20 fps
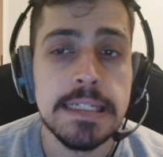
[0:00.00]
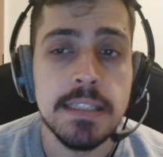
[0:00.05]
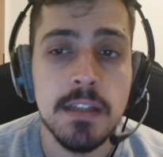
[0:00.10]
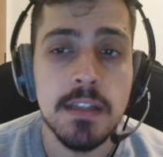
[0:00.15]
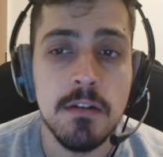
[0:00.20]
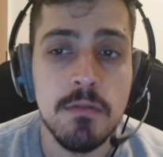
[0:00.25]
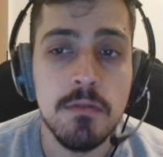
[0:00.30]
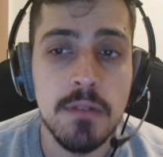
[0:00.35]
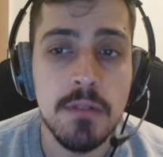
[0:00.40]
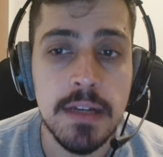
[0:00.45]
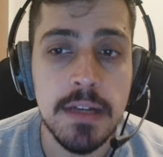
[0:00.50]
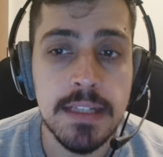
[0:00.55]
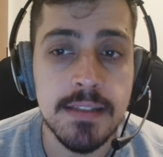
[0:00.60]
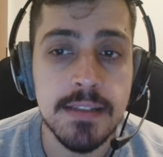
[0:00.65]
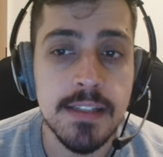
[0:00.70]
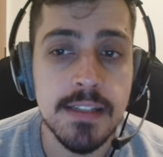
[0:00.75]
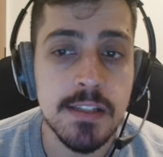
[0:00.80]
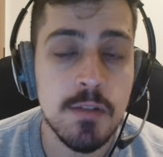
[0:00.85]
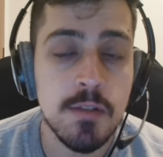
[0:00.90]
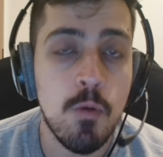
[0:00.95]
Então,
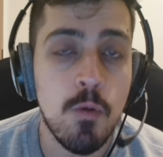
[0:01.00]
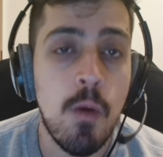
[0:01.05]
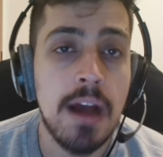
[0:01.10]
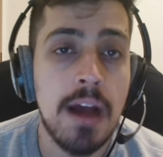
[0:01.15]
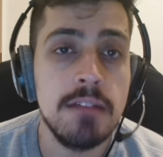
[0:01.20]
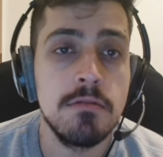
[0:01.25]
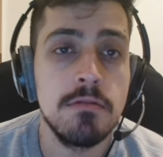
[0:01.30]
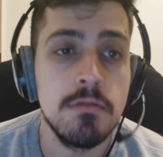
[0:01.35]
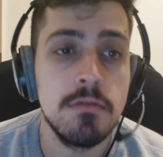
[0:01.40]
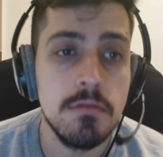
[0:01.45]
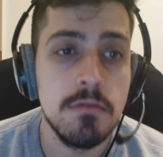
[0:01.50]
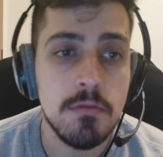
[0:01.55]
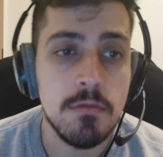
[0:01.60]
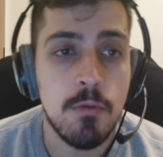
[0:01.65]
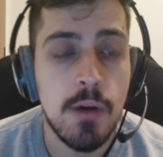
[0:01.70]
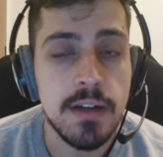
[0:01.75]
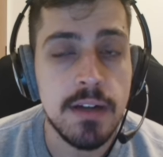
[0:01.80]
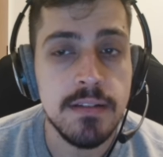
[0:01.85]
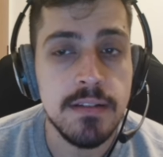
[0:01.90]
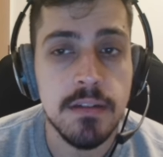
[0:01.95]
esses quatro
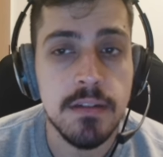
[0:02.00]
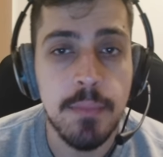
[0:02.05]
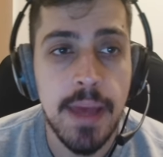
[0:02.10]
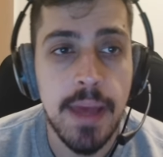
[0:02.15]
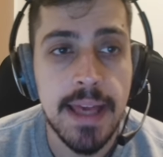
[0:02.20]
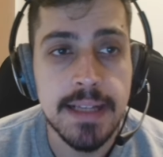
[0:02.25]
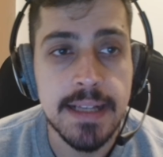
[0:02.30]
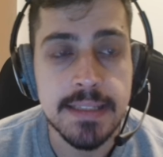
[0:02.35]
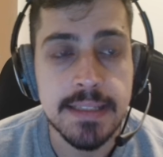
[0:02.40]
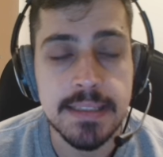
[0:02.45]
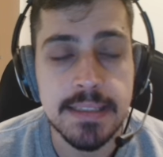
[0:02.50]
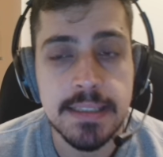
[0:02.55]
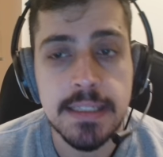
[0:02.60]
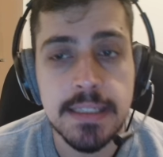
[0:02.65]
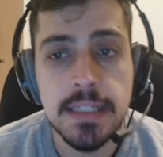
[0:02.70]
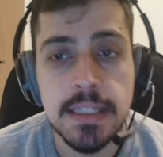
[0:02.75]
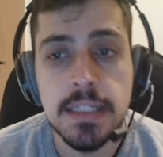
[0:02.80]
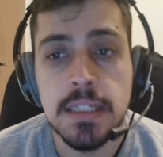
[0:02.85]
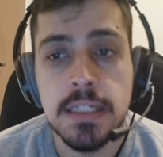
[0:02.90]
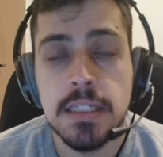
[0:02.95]
quarterbacks,
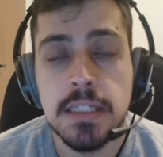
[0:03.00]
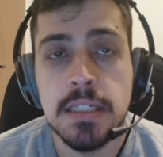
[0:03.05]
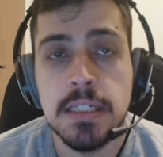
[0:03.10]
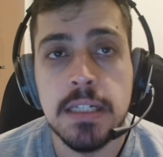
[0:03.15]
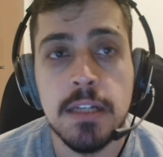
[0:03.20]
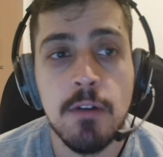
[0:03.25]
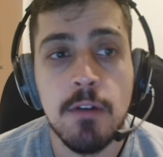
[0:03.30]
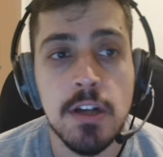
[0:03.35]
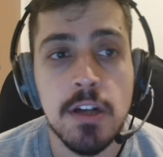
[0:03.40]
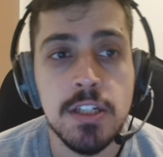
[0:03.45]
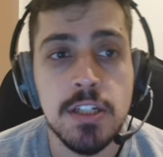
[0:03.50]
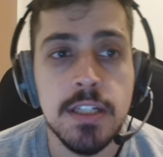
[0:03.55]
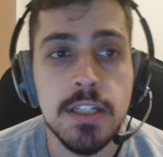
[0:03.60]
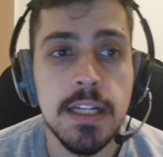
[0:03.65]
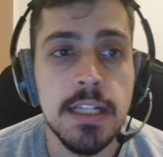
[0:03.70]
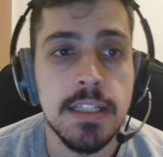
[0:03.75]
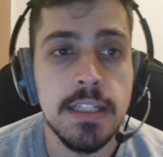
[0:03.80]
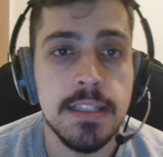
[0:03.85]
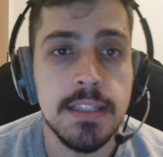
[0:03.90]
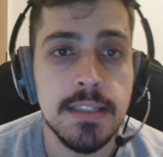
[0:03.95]
eu acho que
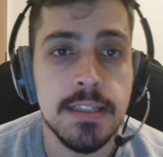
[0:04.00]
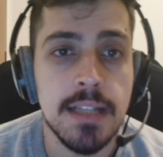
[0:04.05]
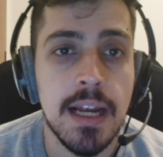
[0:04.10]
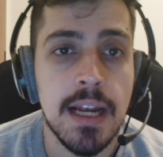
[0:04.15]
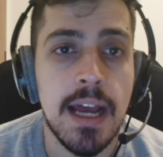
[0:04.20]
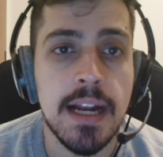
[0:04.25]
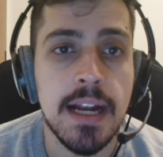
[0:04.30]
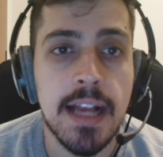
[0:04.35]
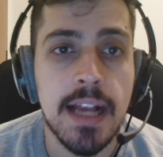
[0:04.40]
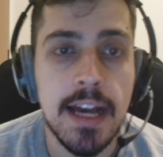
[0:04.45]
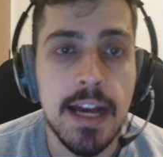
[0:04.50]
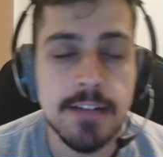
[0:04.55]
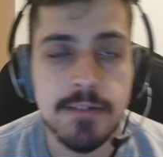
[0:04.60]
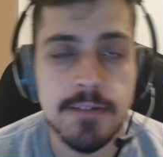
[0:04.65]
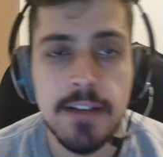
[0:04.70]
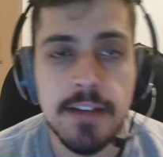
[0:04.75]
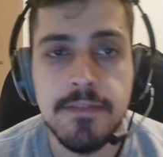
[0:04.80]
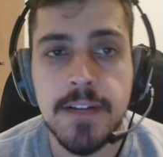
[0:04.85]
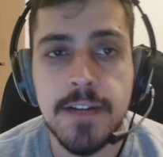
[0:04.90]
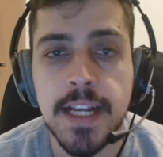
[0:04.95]
eles largaram
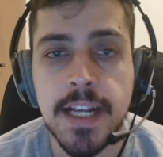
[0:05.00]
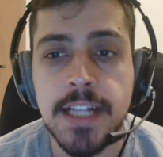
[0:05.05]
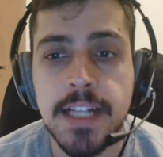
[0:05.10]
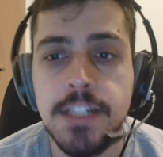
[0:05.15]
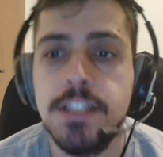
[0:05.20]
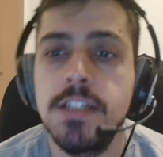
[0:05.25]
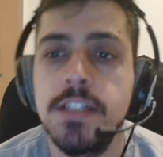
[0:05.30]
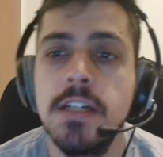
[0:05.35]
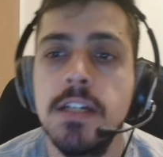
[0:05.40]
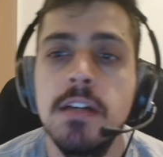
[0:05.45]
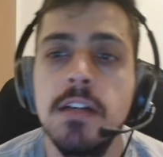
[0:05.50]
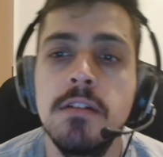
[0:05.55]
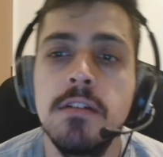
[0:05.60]
na frente.